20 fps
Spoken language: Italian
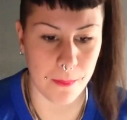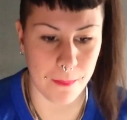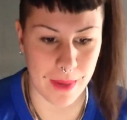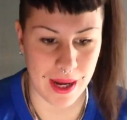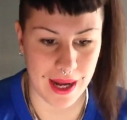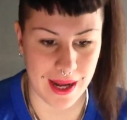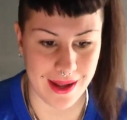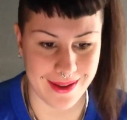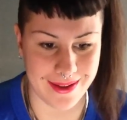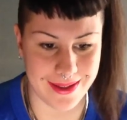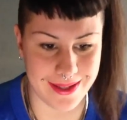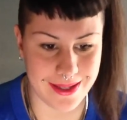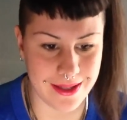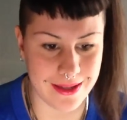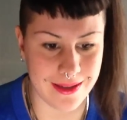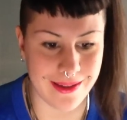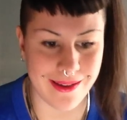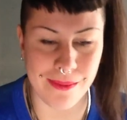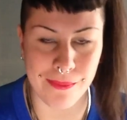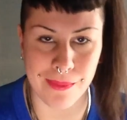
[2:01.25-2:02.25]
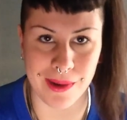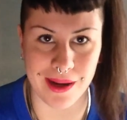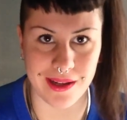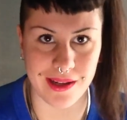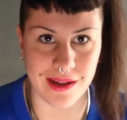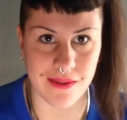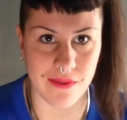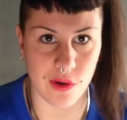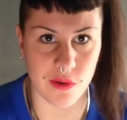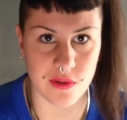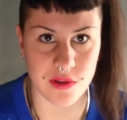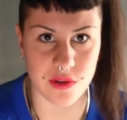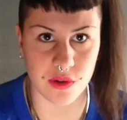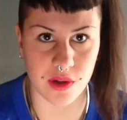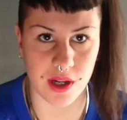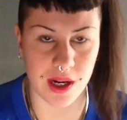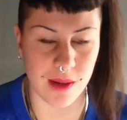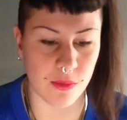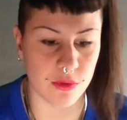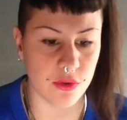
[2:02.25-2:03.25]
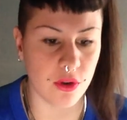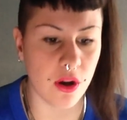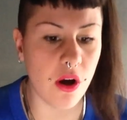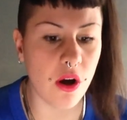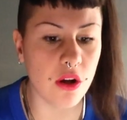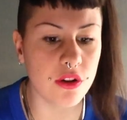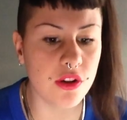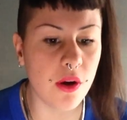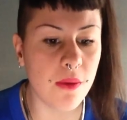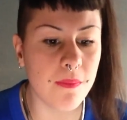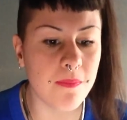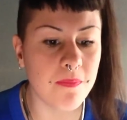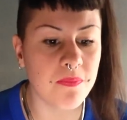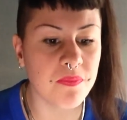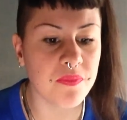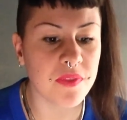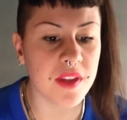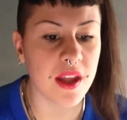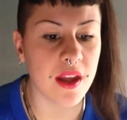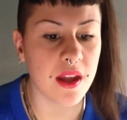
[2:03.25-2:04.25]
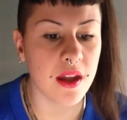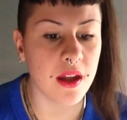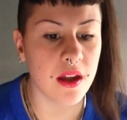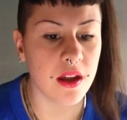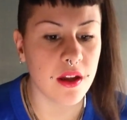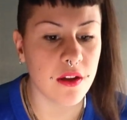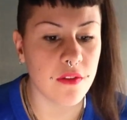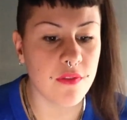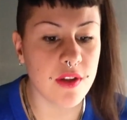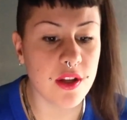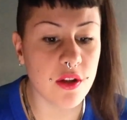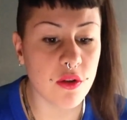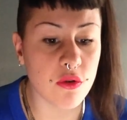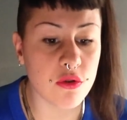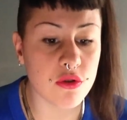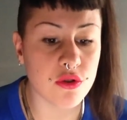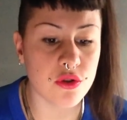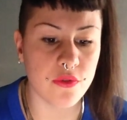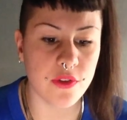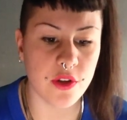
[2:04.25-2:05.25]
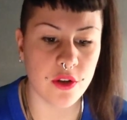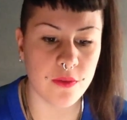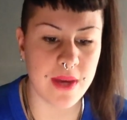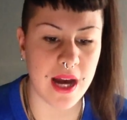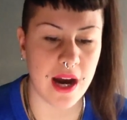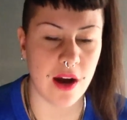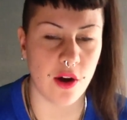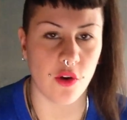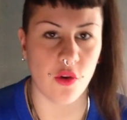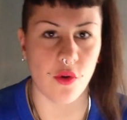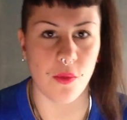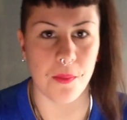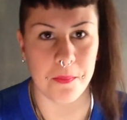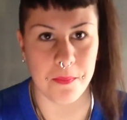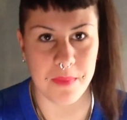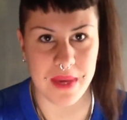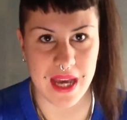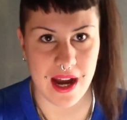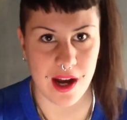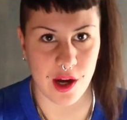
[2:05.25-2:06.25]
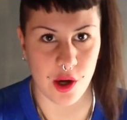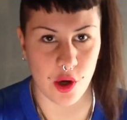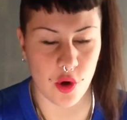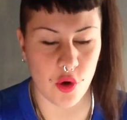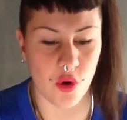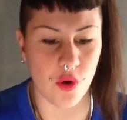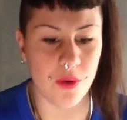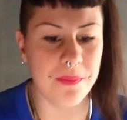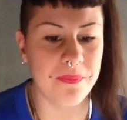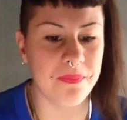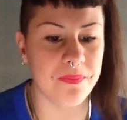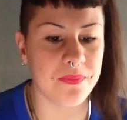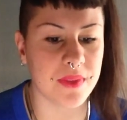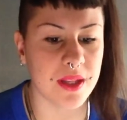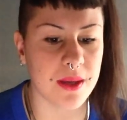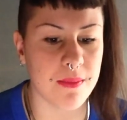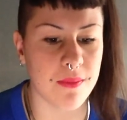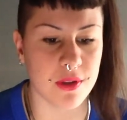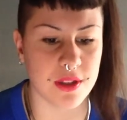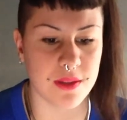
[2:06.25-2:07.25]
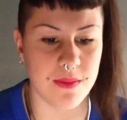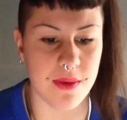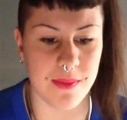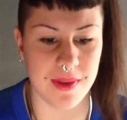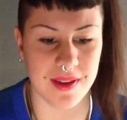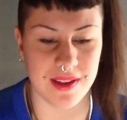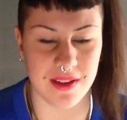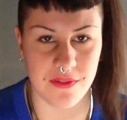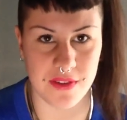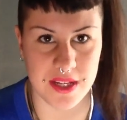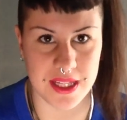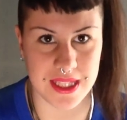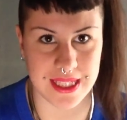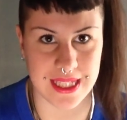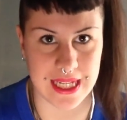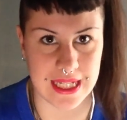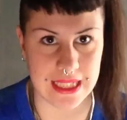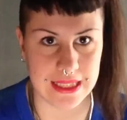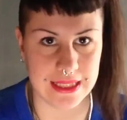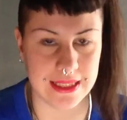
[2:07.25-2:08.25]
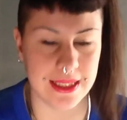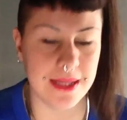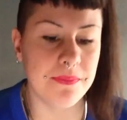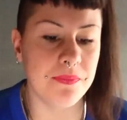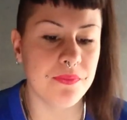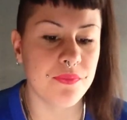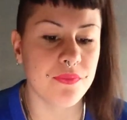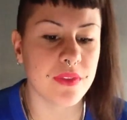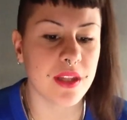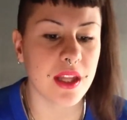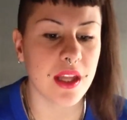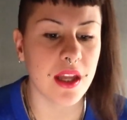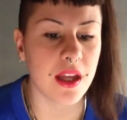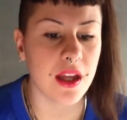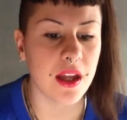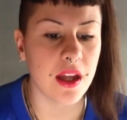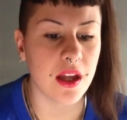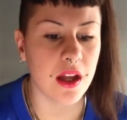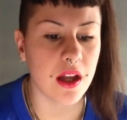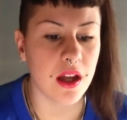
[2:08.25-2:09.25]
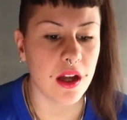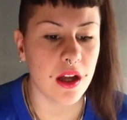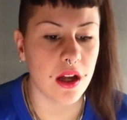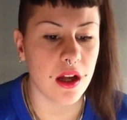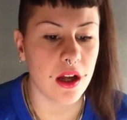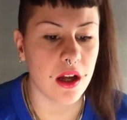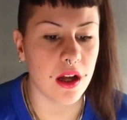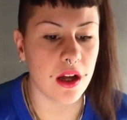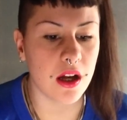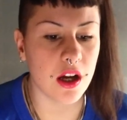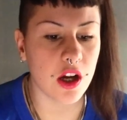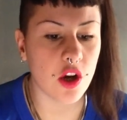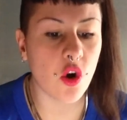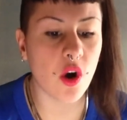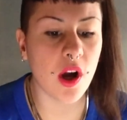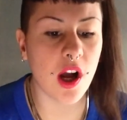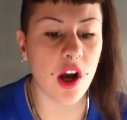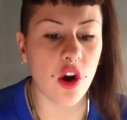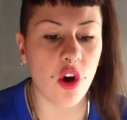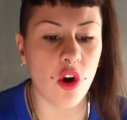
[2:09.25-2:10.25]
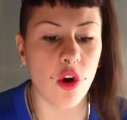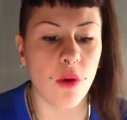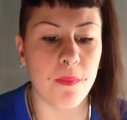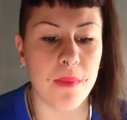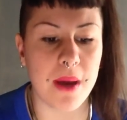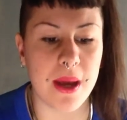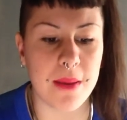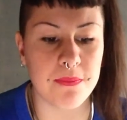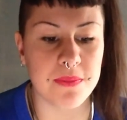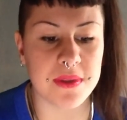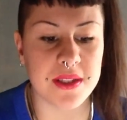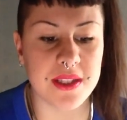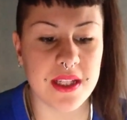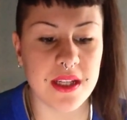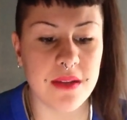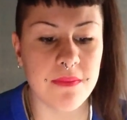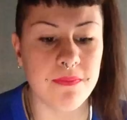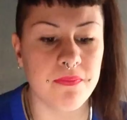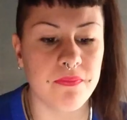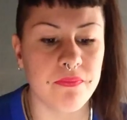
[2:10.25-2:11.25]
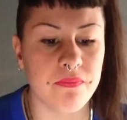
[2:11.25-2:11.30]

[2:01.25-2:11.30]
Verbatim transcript: Mai, e mai ne avrò visto che la moto la odio. Vino rosso, vino bianco? Bianco, possibilmente frizzante. Eh, Coca-Cola o Pepsi?